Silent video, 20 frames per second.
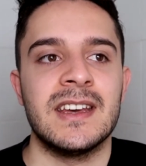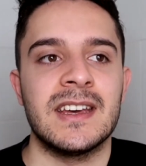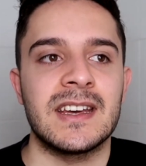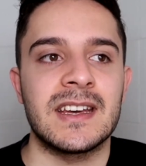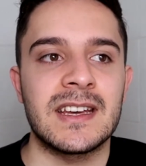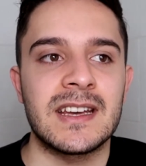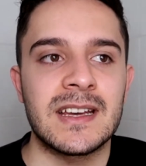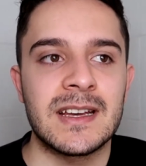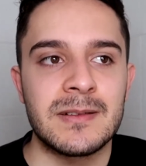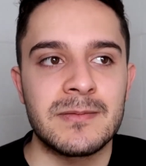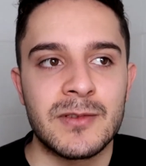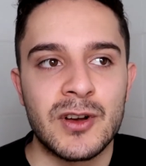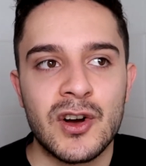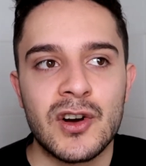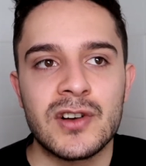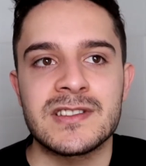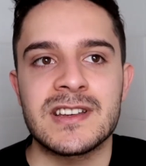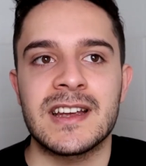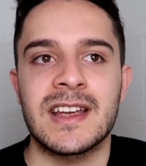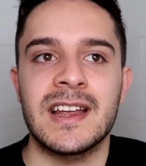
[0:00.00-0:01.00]
Eh,
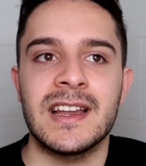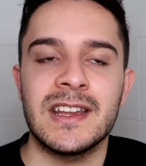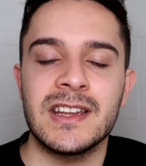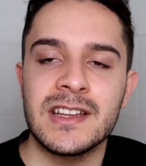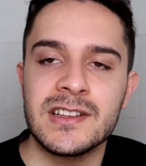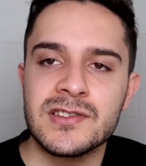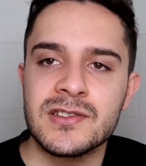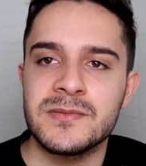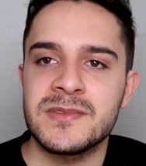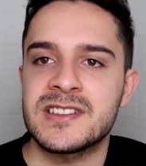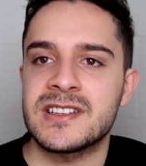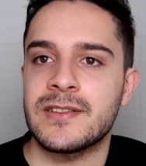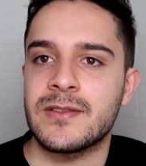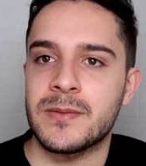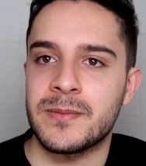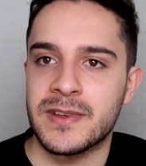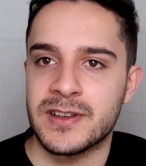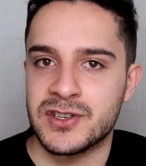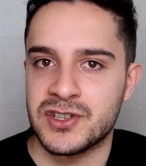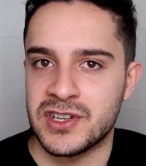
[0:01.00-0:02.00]
cosa che all'inizio mi stava
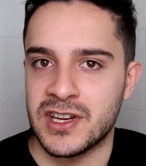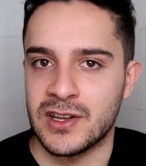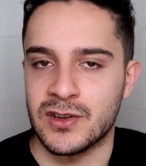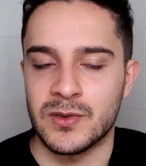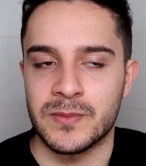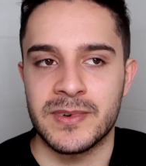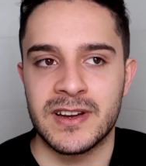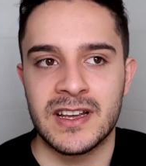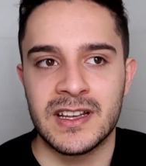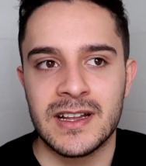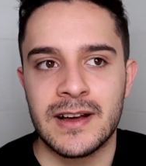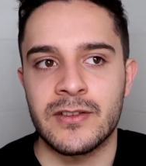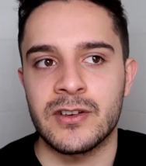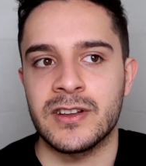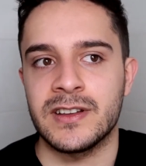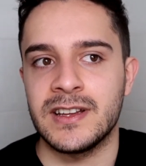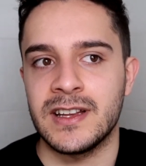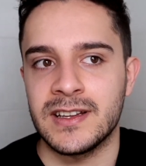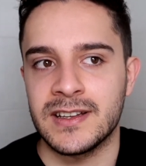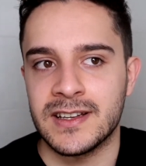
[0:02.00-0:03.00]
piacendo perché dava
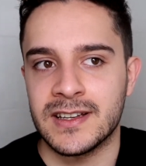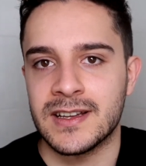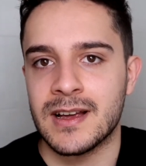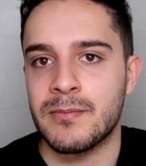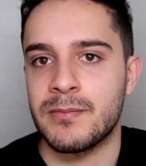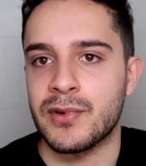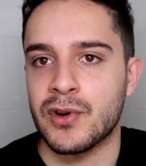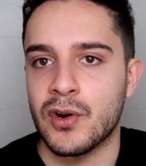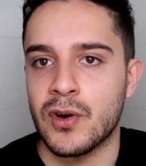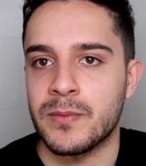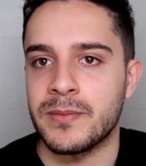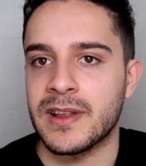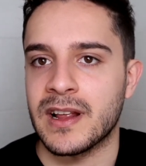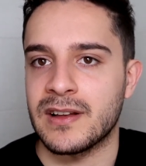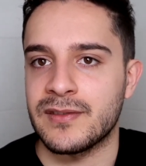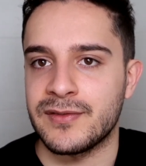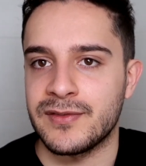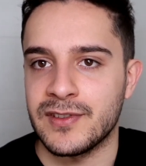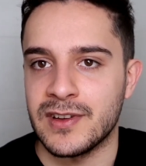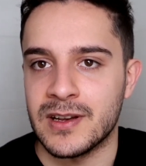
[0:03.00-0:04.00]
un'identità propria
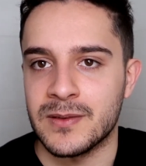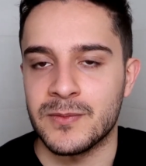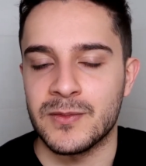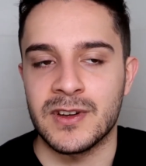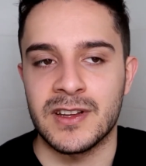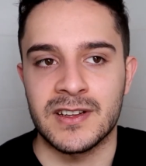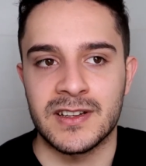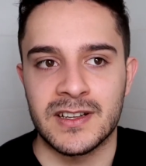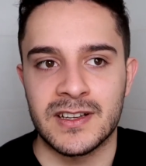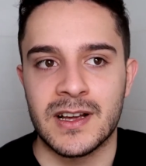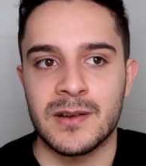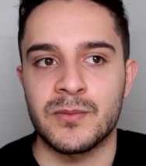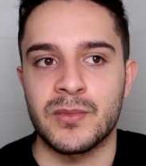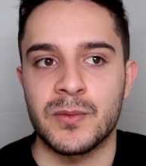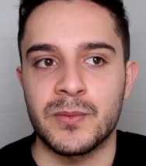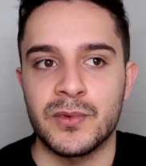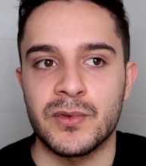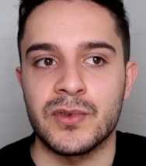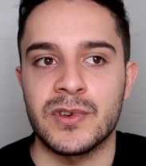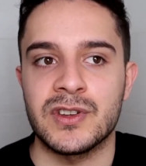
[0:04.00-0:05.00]
al film, un'identità un
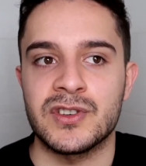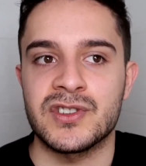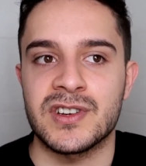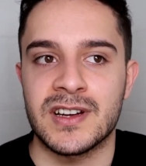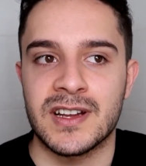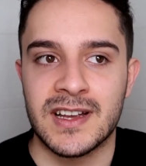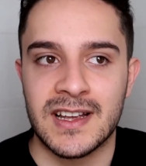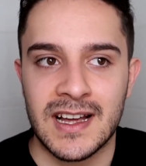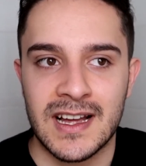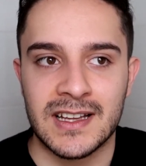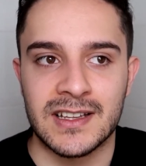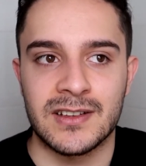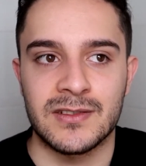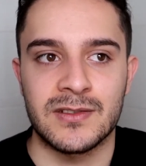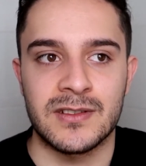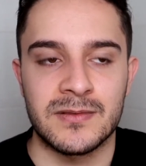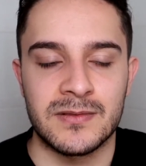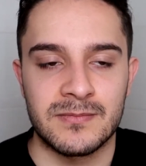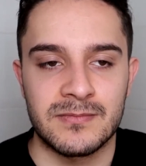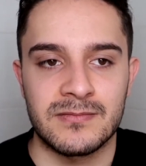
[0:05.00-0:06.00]
po' più ricercata,
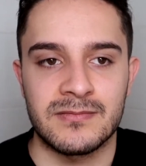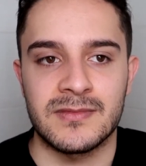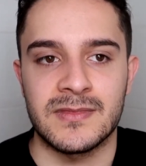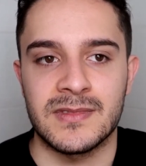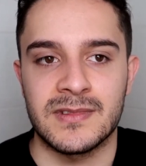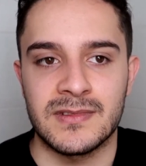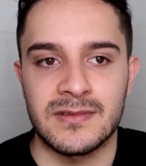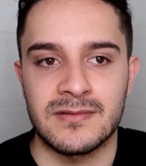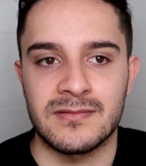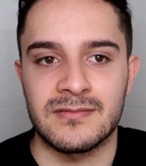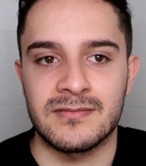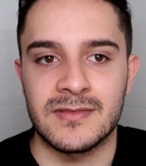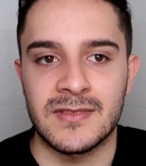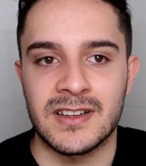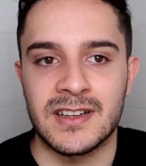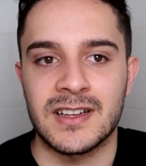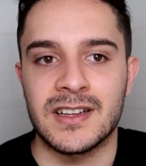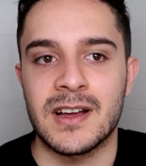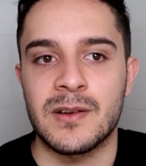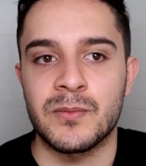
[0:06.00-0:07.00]

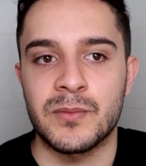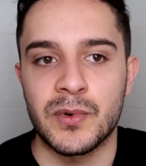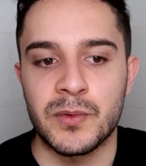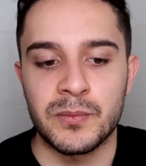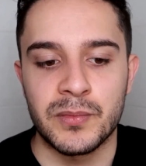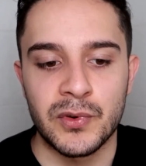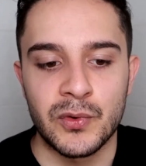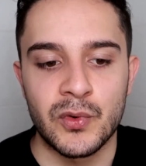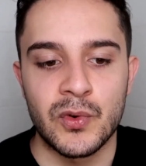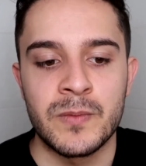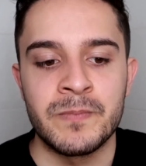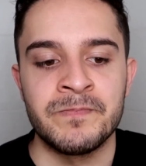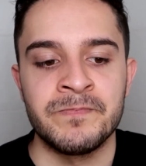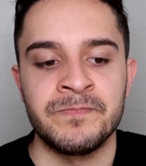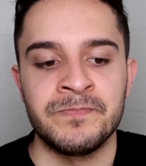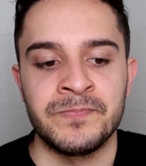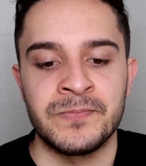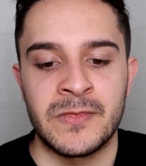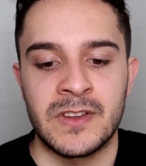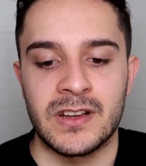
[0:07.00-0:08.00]
un'identità un po' più
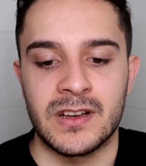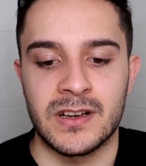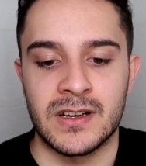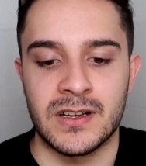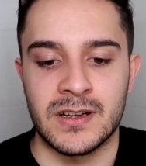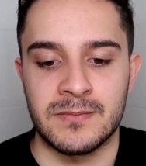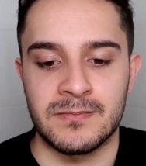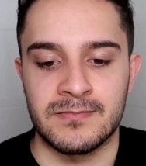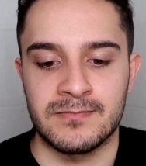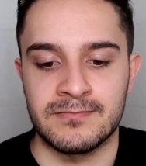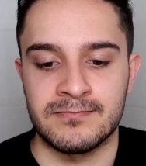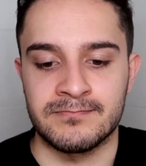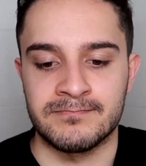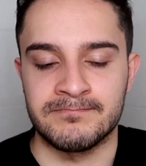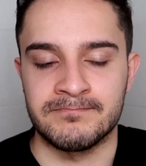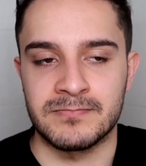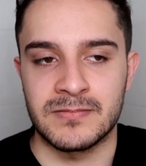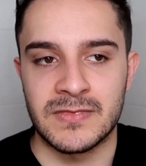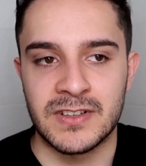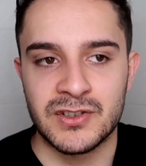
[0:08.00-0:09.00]

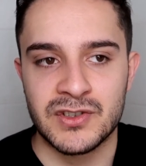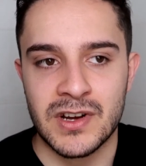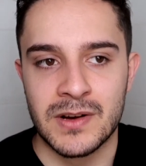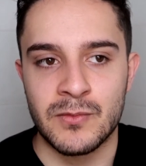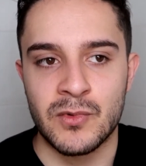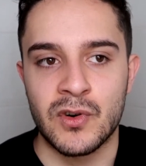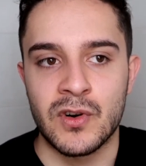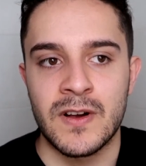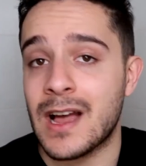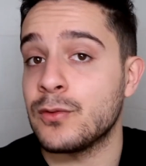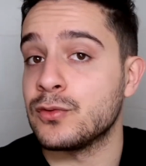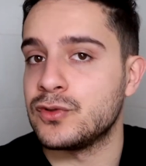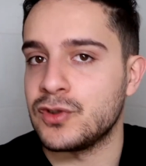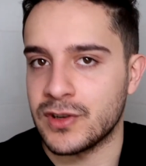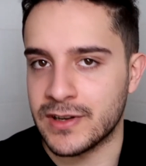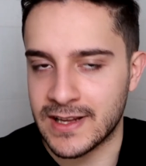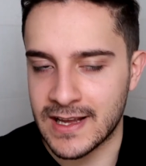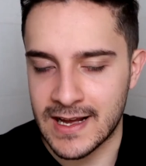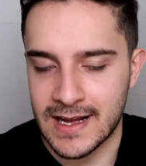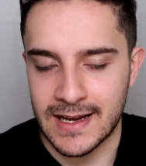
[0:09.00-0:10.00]
ehm, diciamo
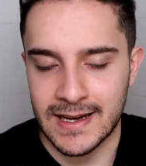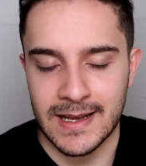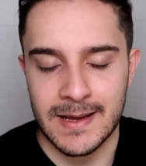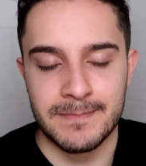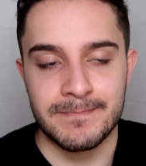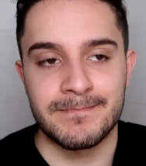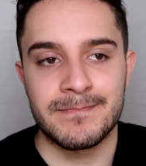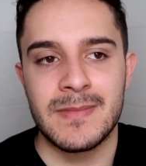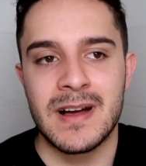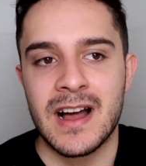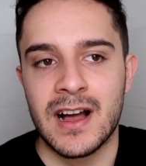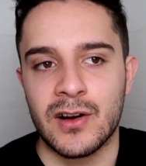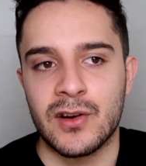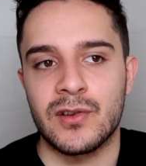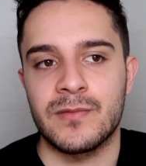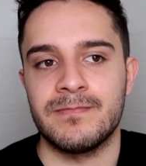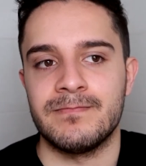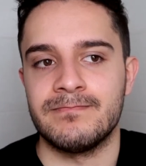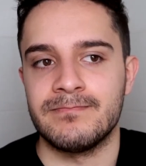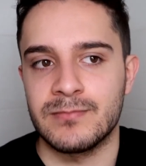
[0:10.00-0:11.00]
autoriale editoriale,
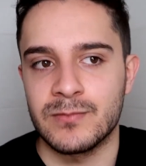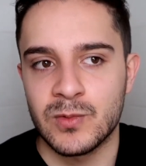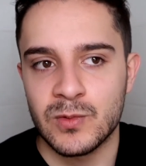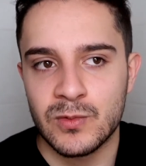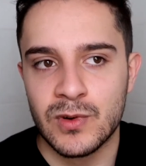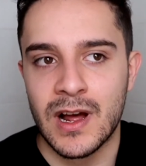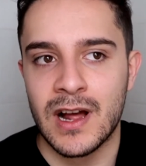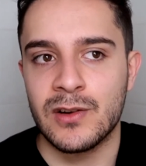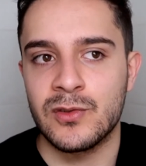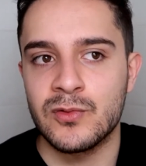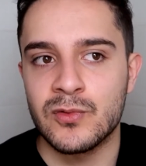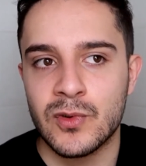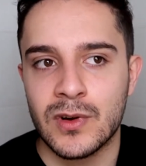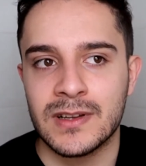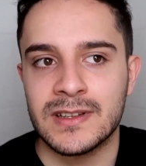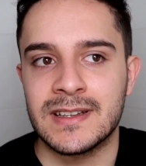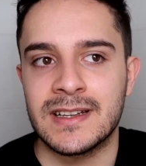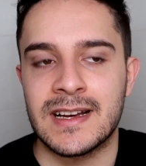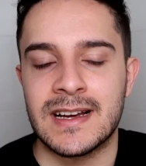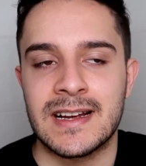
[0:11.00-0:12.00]
ma a lungo
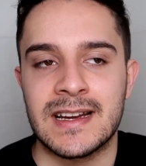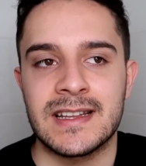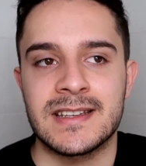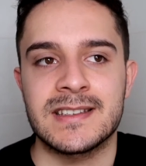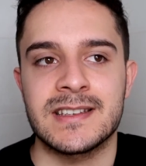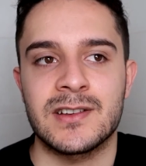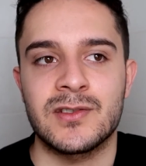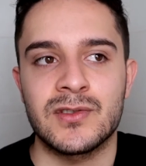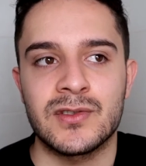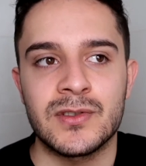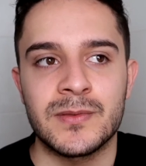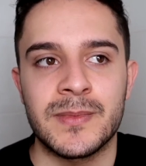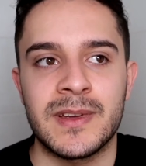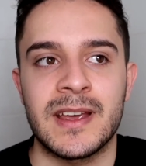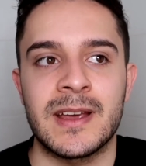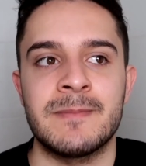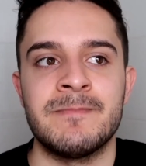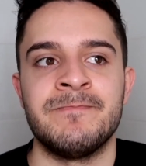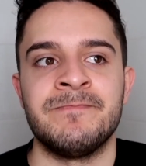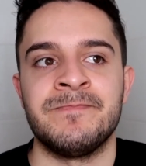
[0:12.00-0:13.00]
andare secondo
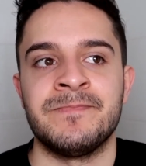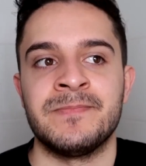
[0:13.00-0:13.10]
me